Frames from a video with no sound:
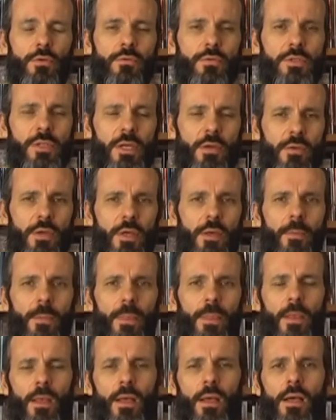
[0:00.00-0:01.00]
que vous avez,
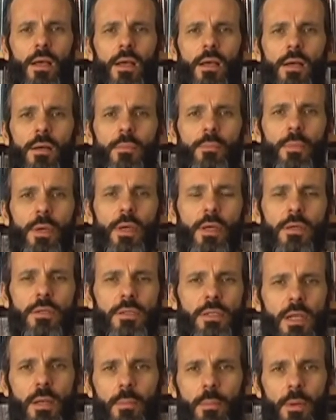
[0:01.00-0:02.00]
mais
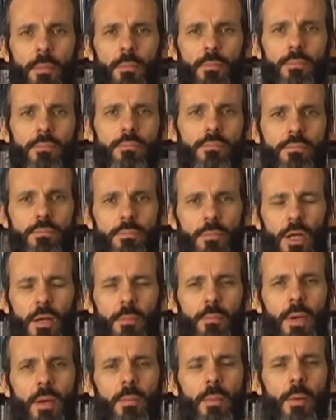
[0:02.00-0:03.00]
c'est la même, la
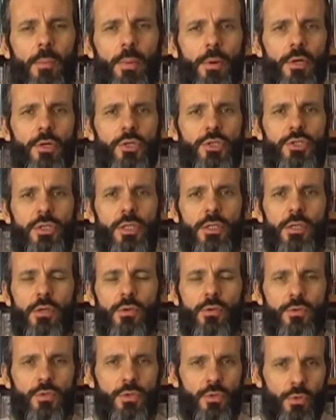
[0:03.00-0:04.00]
même approche,
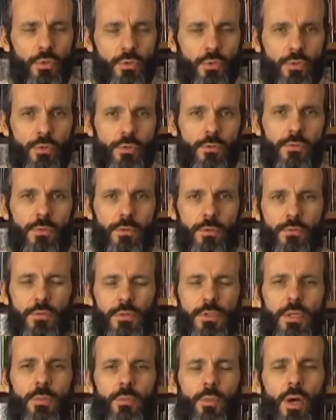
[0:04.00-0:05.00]
c'est-à-dire qu'on se retrouve,
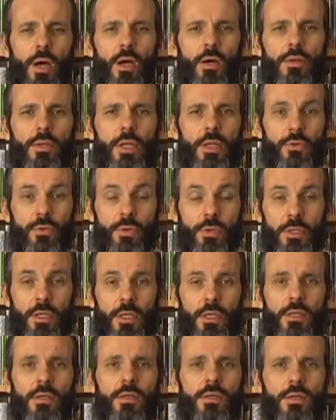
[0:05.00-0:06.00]
vous et moi, en
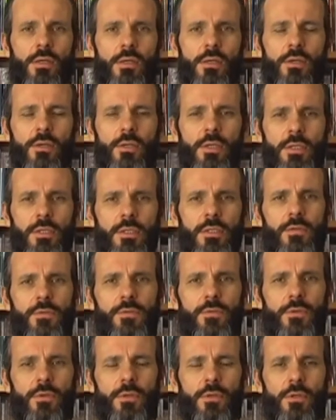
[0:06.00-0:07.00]
atelier
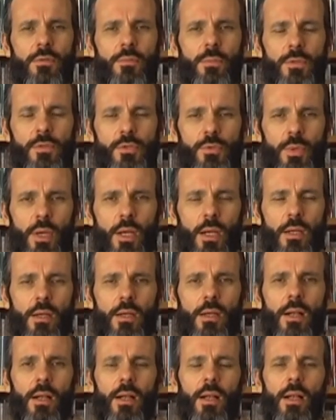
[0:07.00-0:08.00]
collectif mensuel.
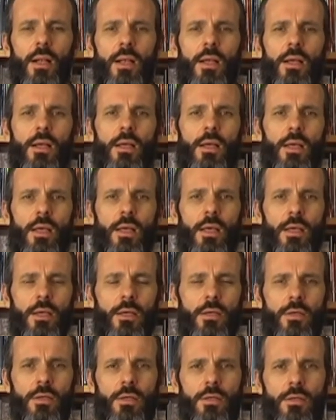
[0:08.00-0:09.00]
Et
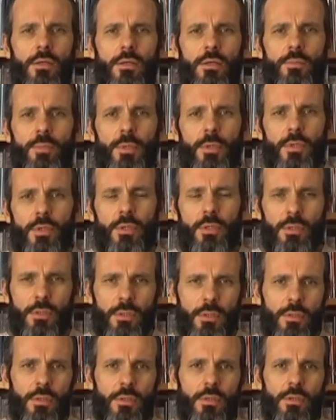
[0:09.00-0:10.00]
pendant
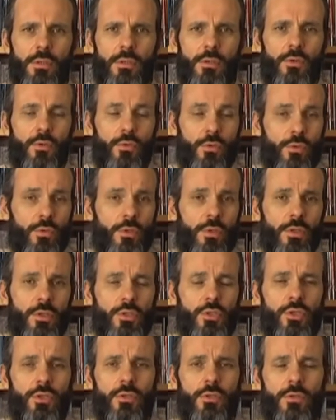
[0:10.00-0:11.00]
le cours,
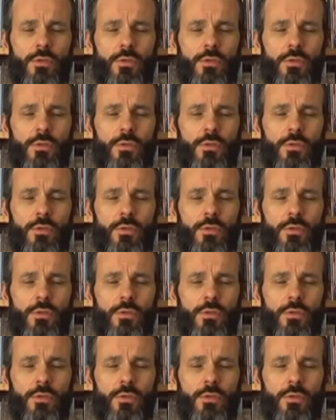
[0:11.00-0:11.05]
je